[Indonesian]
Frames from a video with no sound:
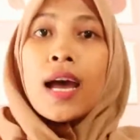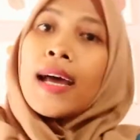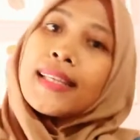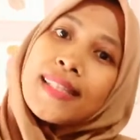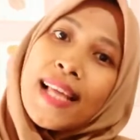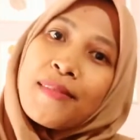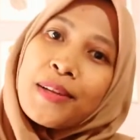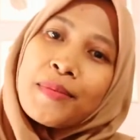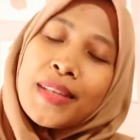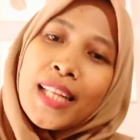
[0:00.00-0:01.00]

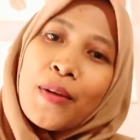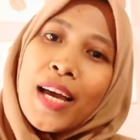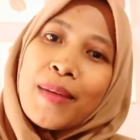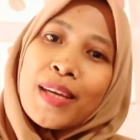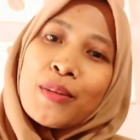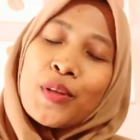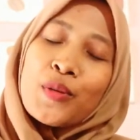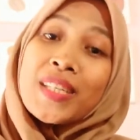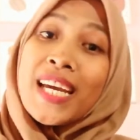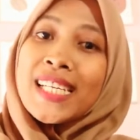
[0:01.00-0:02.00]
Assalamualaikum warahmatullahi wabarakatuh Welcome back to
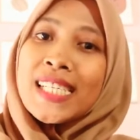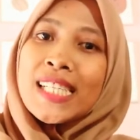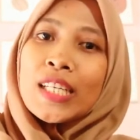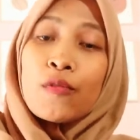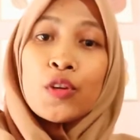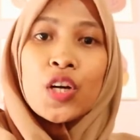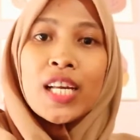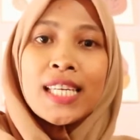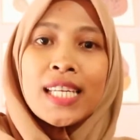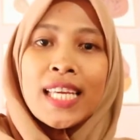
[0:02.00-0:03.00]
YouTube channel Di video
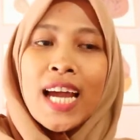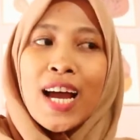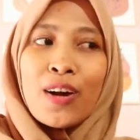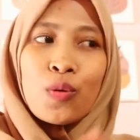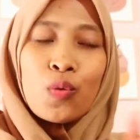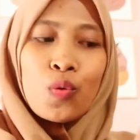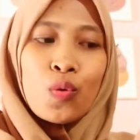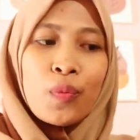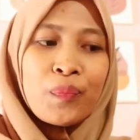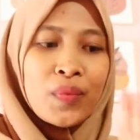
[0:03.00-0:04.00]
kali ini
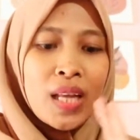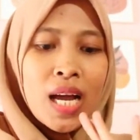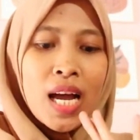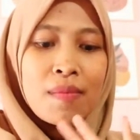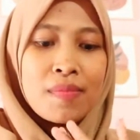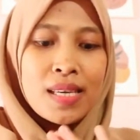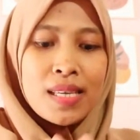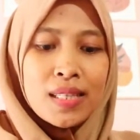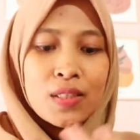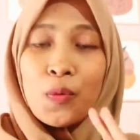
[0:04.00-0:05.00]
aku
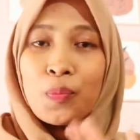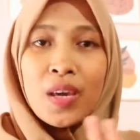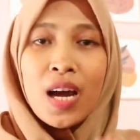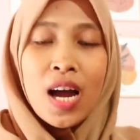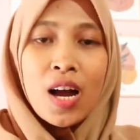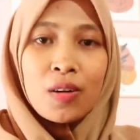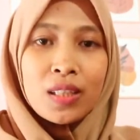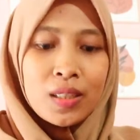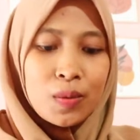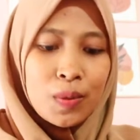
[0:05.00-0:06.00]
habis Shopee
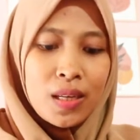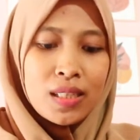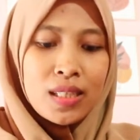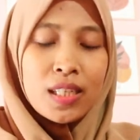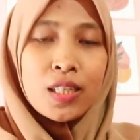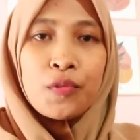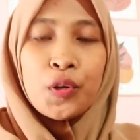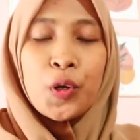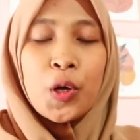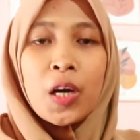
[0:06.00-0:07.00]
haul gitu ya Jadi di
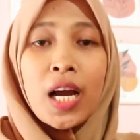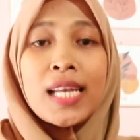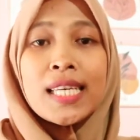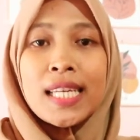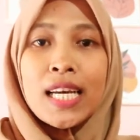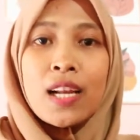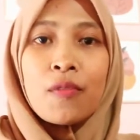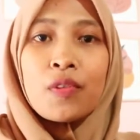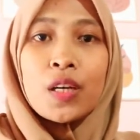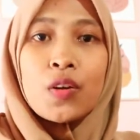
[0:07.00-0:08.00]
video kali ini
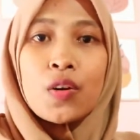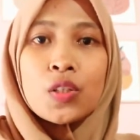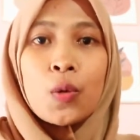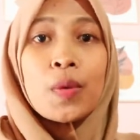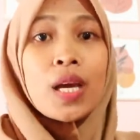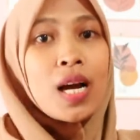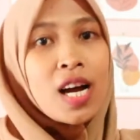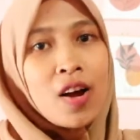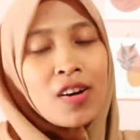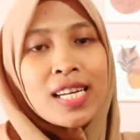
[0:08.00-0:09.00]
adalah video Shopee
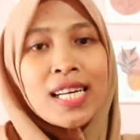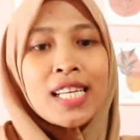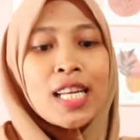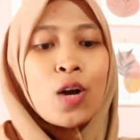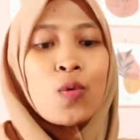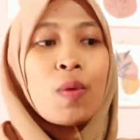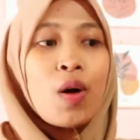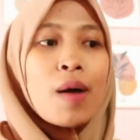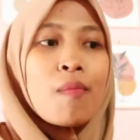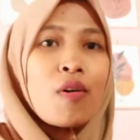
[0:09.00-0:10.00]
haul Dan kali ini aku
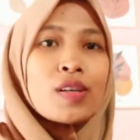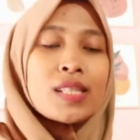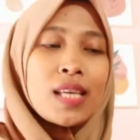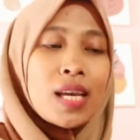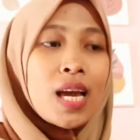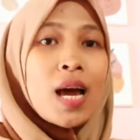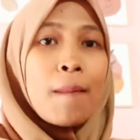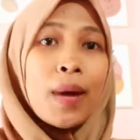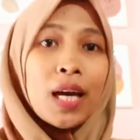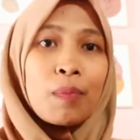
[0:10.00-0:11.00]
mau unboxing
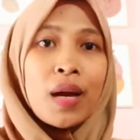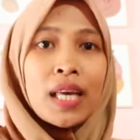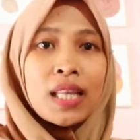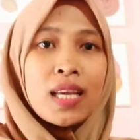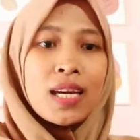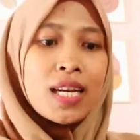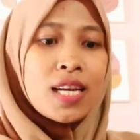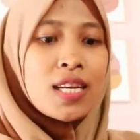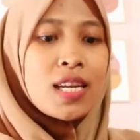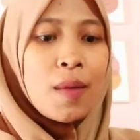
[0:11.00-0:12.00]
paket-paketnya Dan
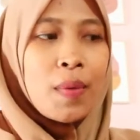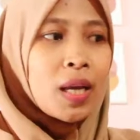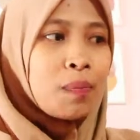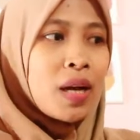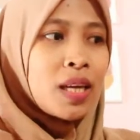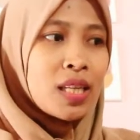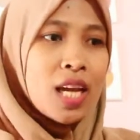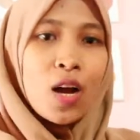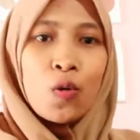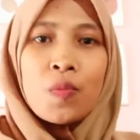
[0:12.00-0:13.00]
intinya
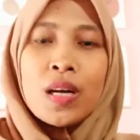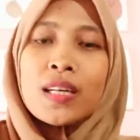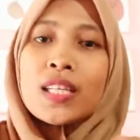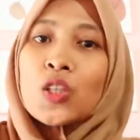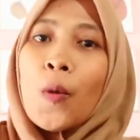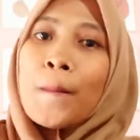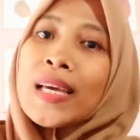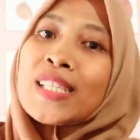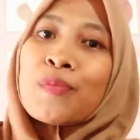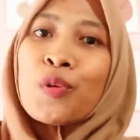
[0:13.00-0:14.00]
paket-paketnya aku beli di
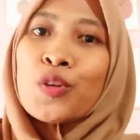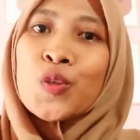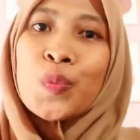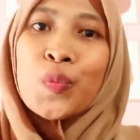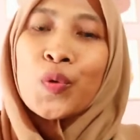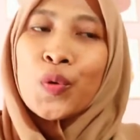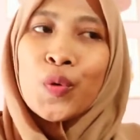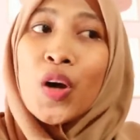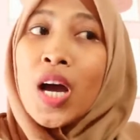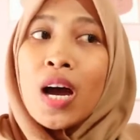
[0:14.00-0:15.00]
Shopee
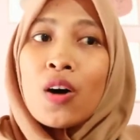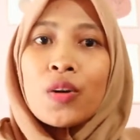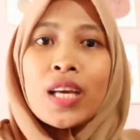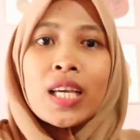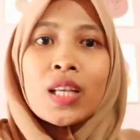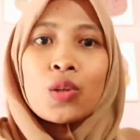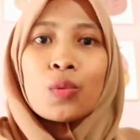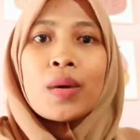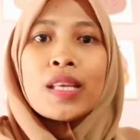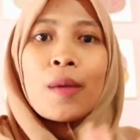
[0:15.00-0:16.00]
1010 Udah gitu
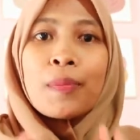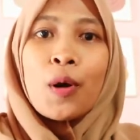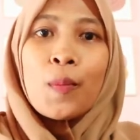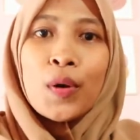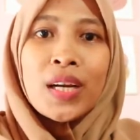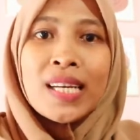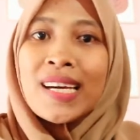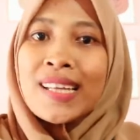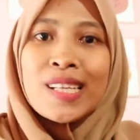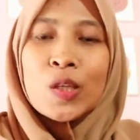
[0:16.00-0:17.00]
banyak promo dan
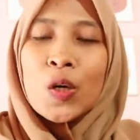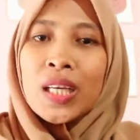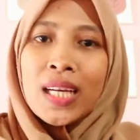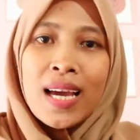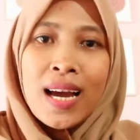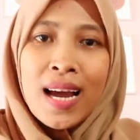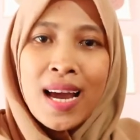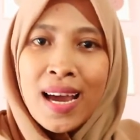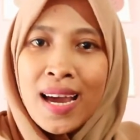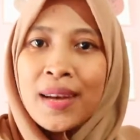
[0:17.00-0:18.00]
gratis ongkir ya
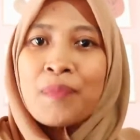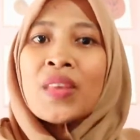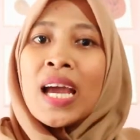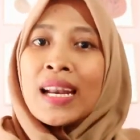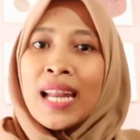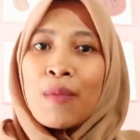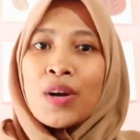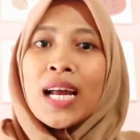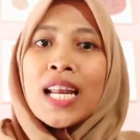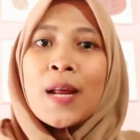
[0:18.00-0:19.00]
kan Nah
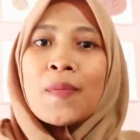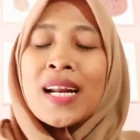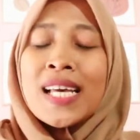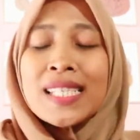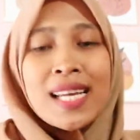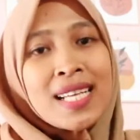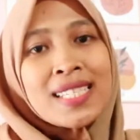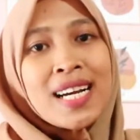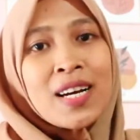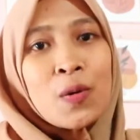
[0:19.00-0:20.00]
buat kalian yang
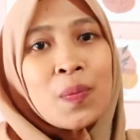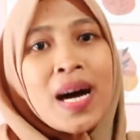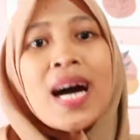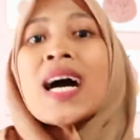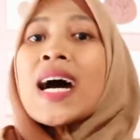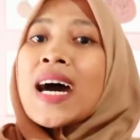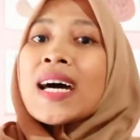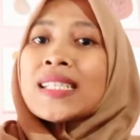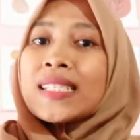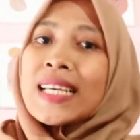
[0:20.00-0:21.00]
penasaran jangan lupa
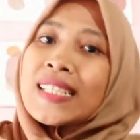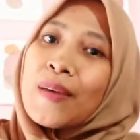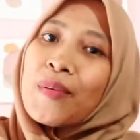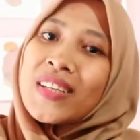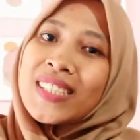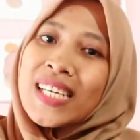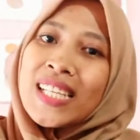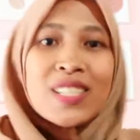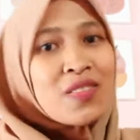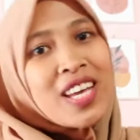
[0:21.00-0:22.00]
Just keep on
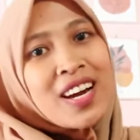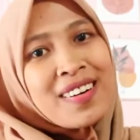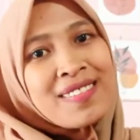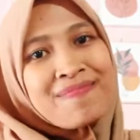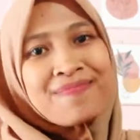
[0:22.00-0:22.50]
watching this video